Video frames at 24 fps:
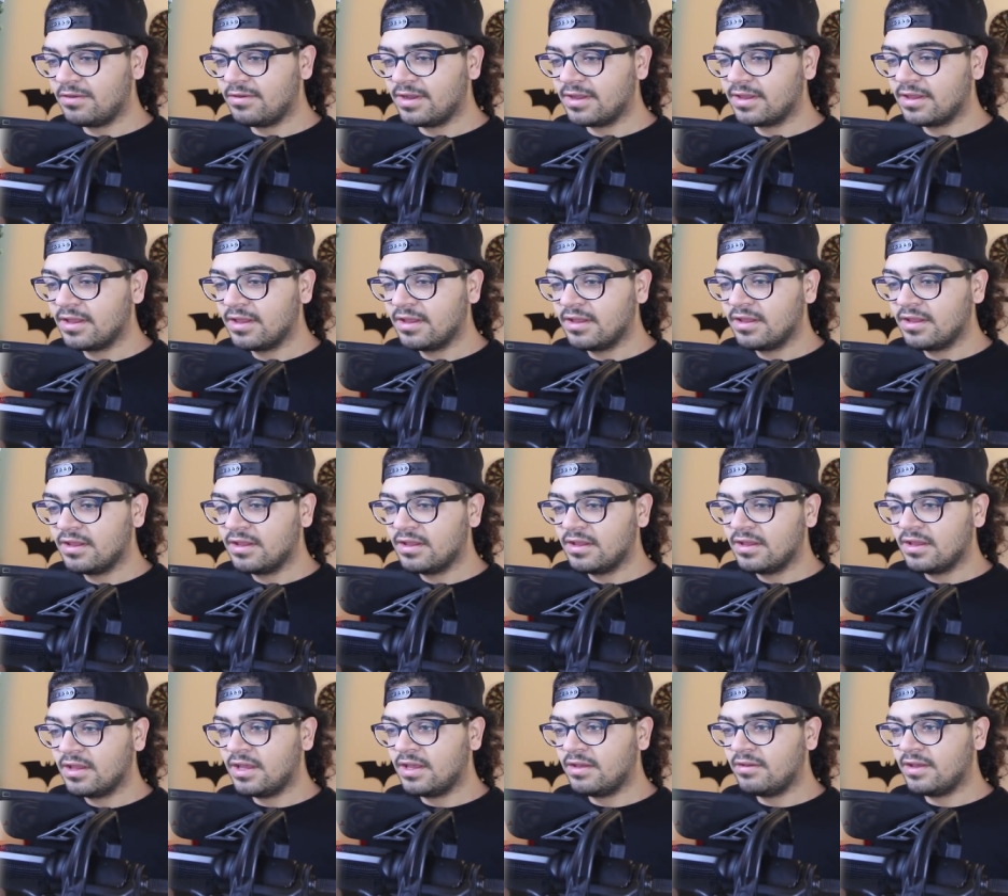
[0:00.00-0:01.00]
Evet.
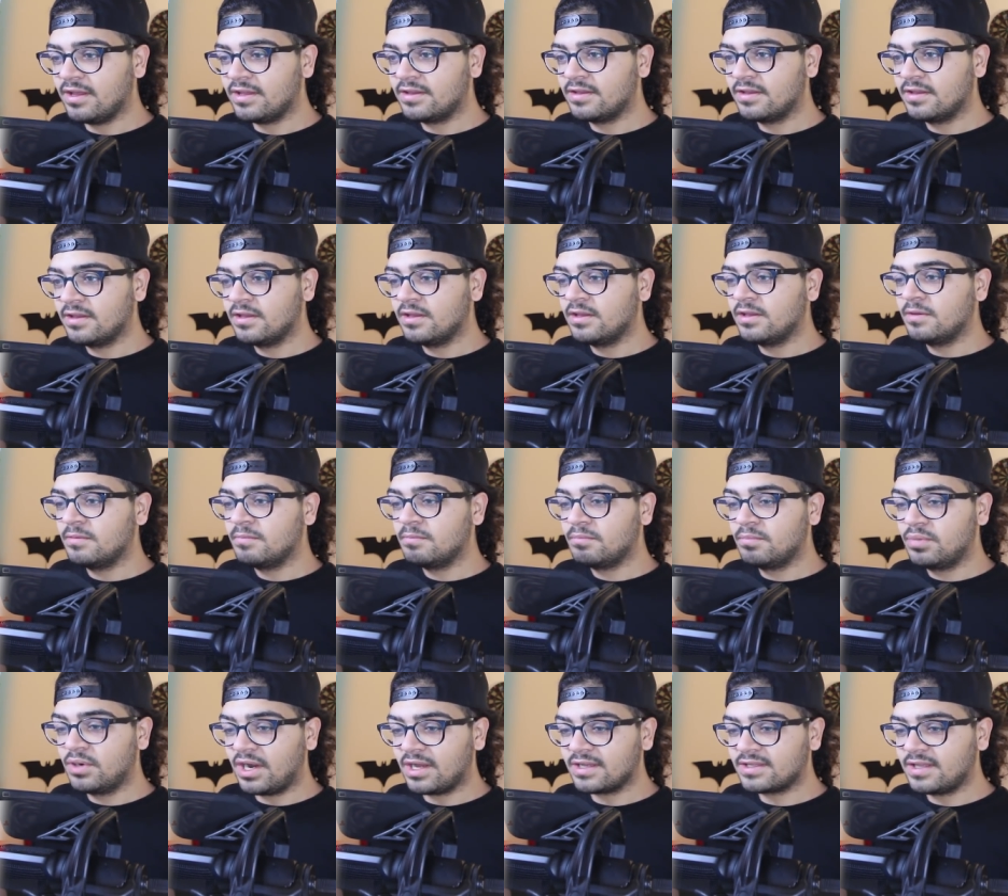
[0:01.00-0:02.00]
Evet.
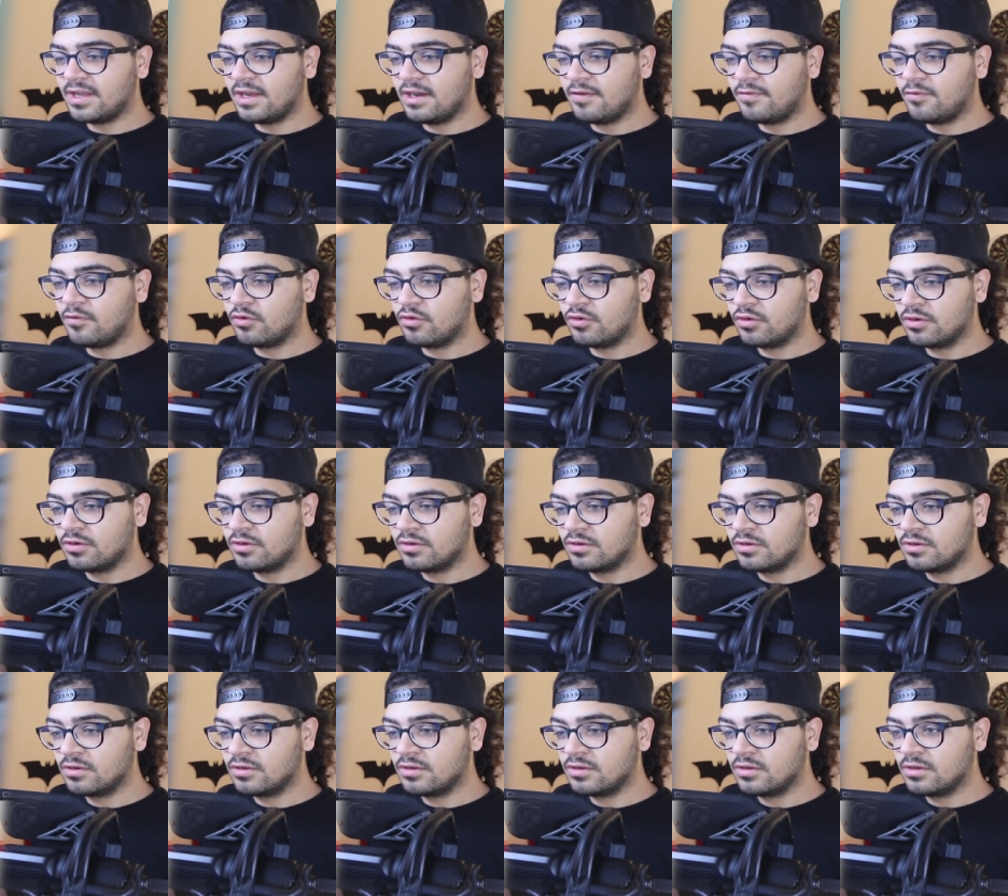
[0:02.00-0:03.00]
Bırak telefonu.
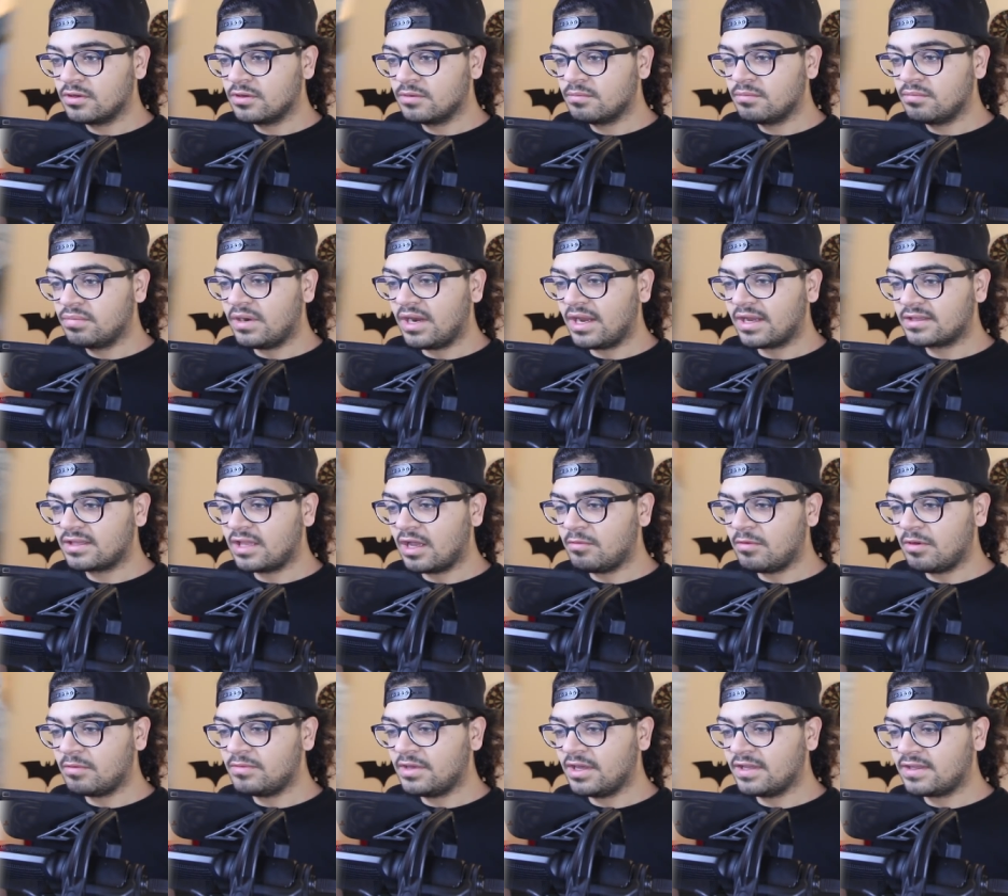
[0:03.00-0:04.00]
Bırak
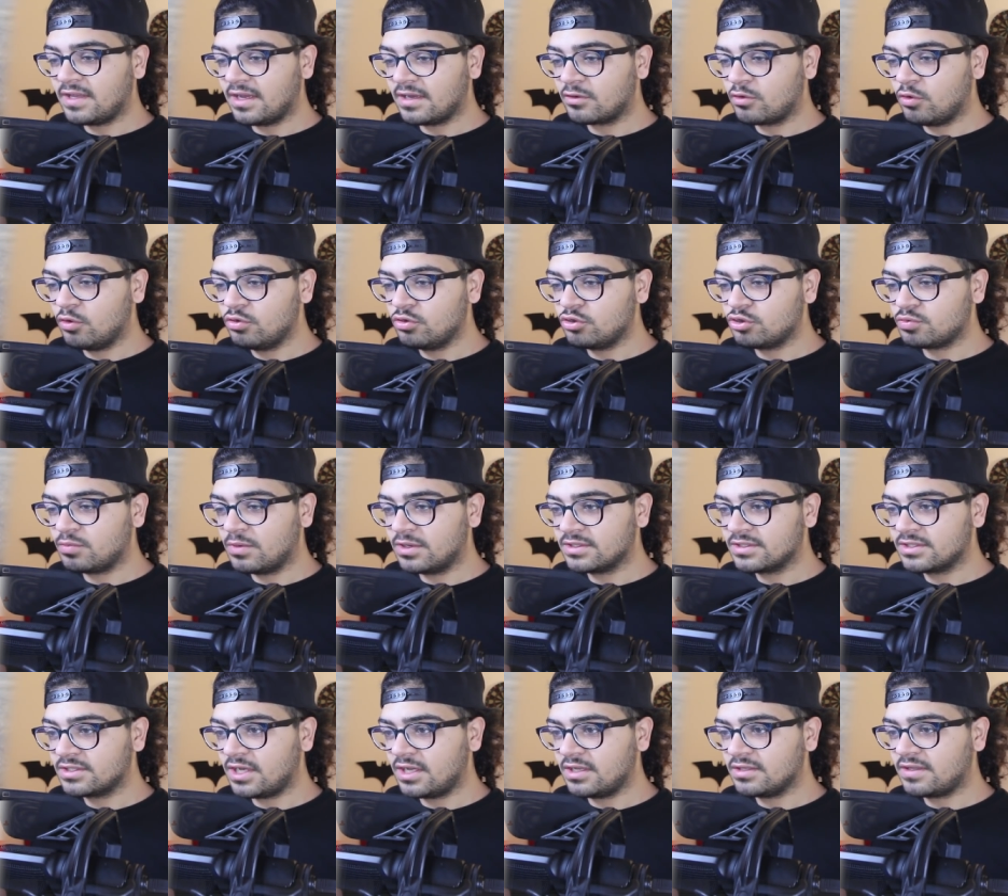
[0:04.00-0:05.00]
tamam yeter konuşma.
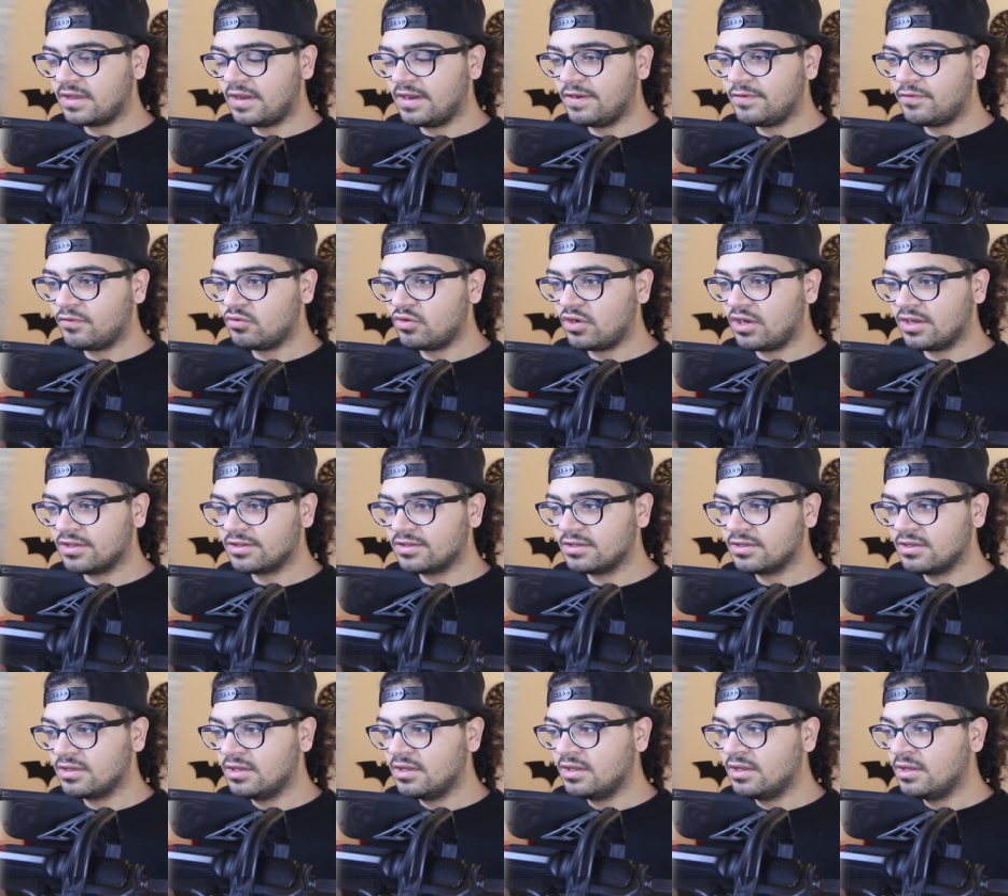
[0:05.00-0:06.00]
Sağ telefonu at.
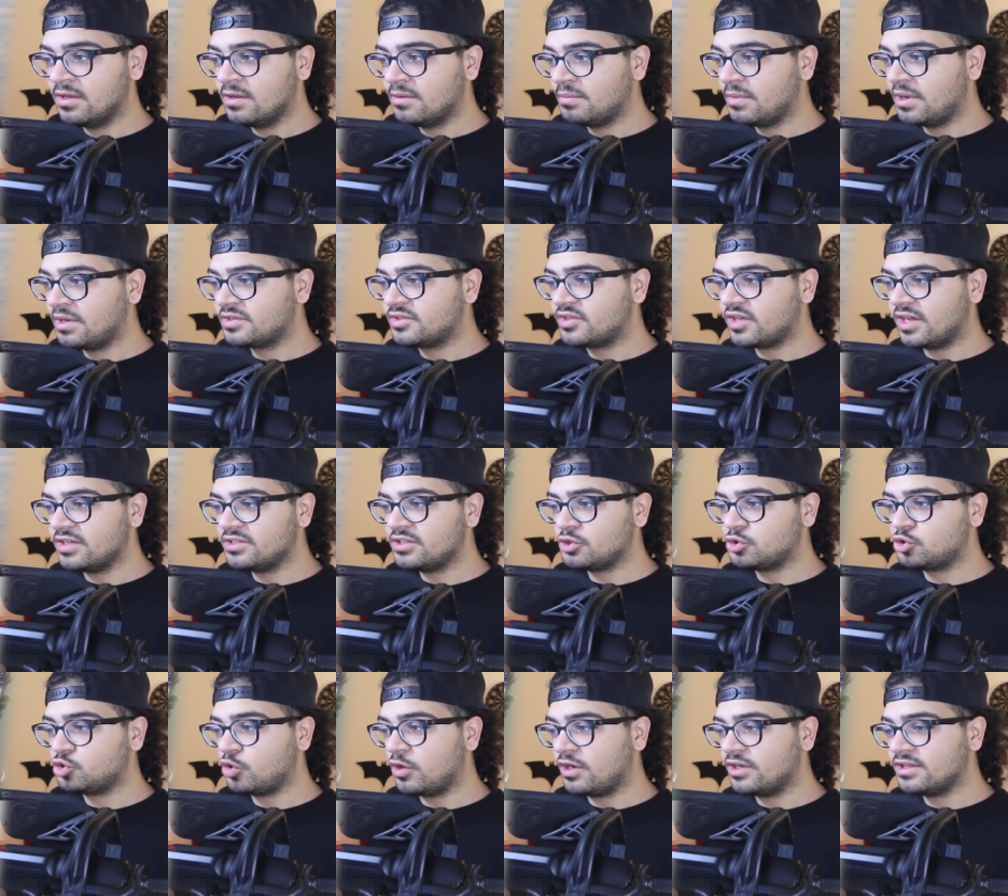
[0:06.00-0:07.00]
Ben sadece
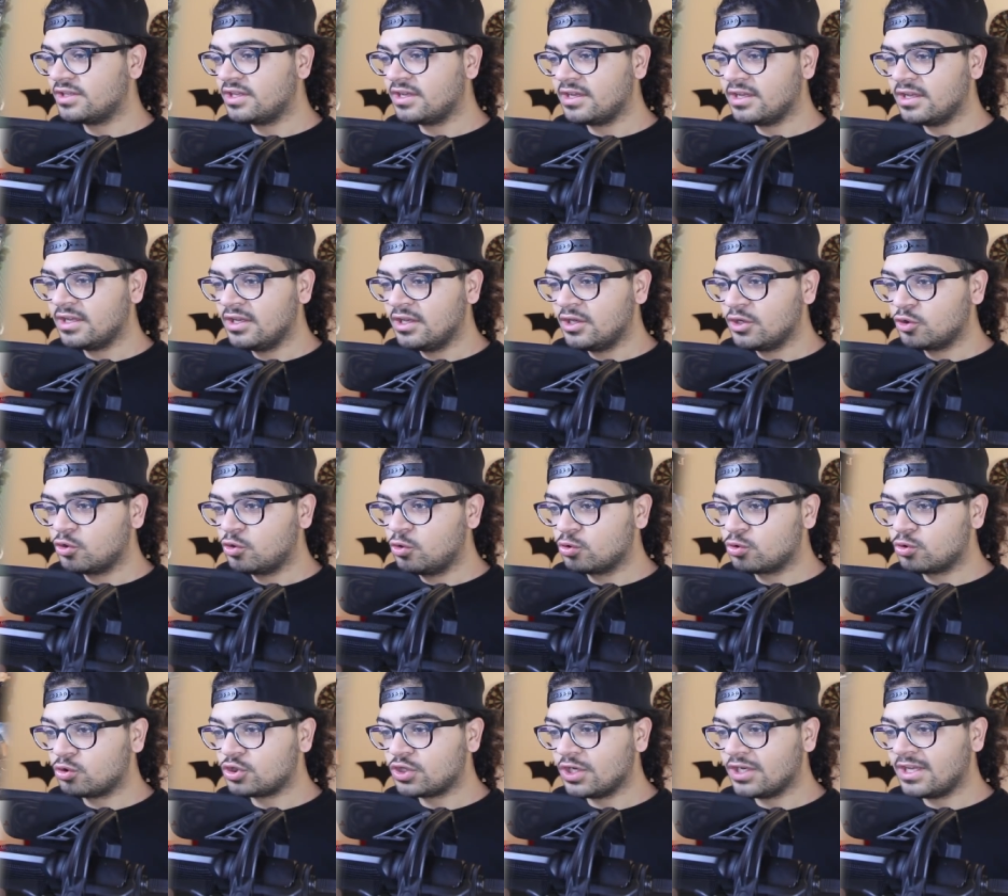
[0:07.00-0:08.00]
şu anda
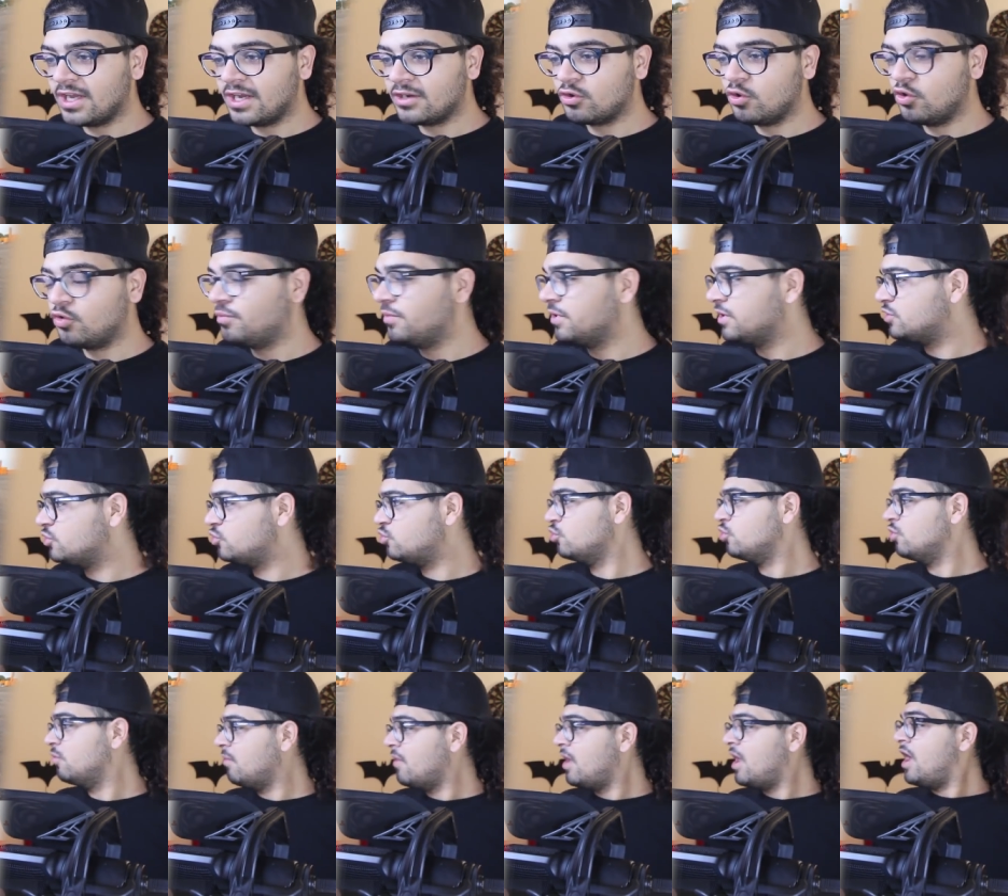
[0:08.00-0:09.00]
kötü şeyler görmek
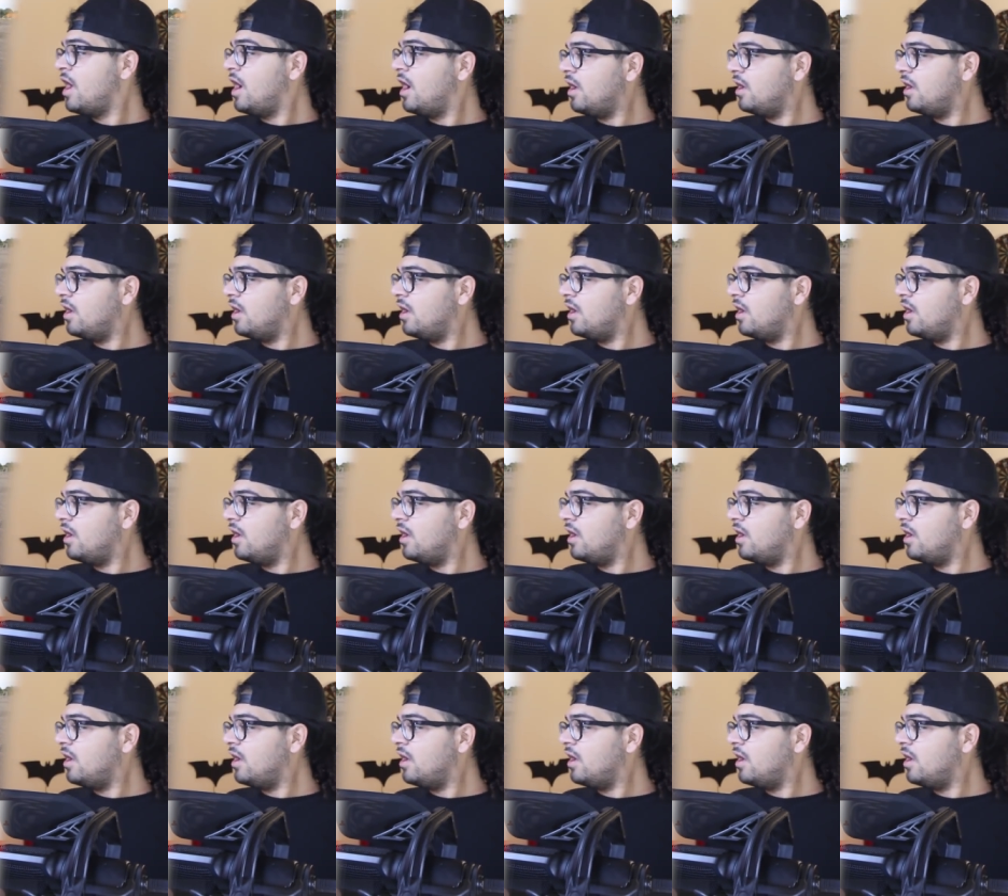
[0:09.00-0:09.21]
istiyorum.